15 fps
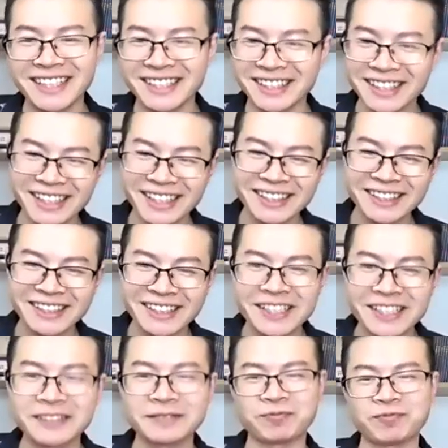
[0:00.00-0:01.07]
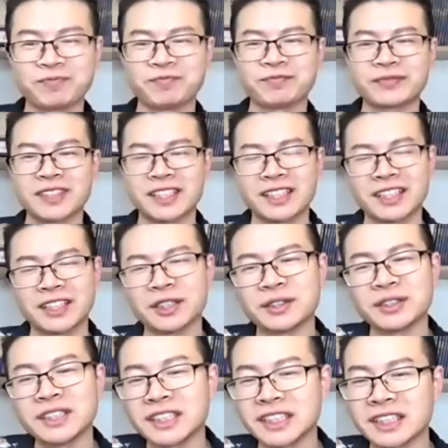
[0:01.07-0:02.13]
OK，嗯，有
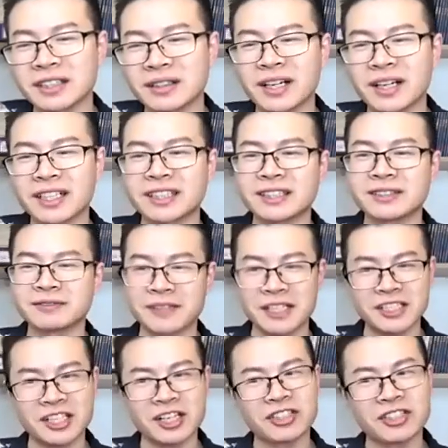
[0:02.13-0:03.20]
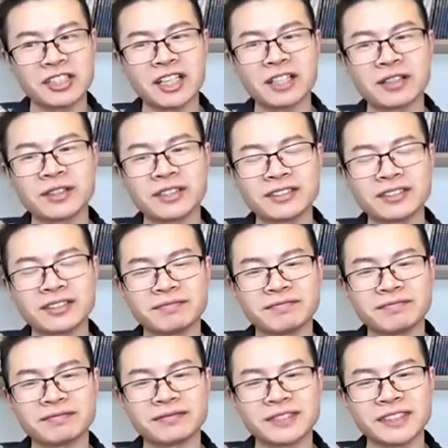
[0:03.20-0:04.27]
问题的话呢，把消息给我。
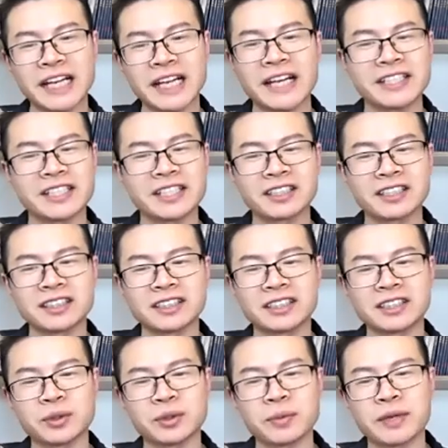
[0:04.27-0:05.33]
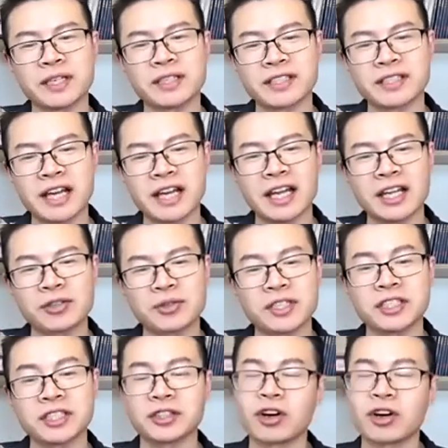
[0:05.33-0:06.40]
嗯，下一节课呢，我们再来学
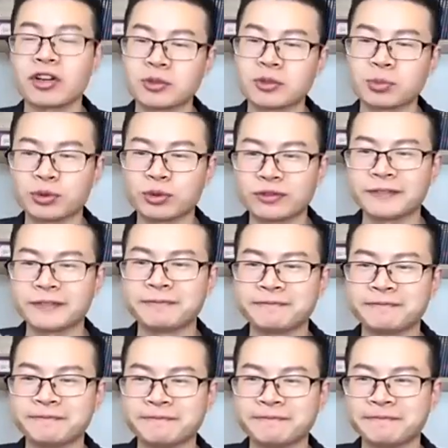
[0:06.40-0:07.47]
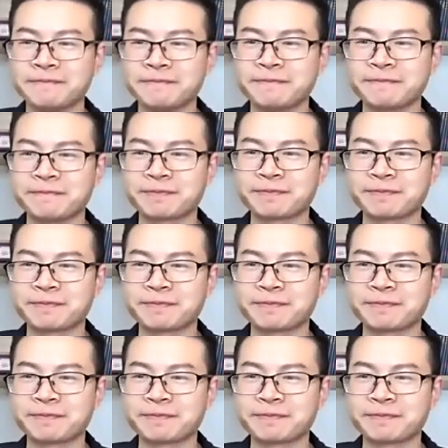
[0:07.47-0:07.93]
习 n o t e s 部分。嗯。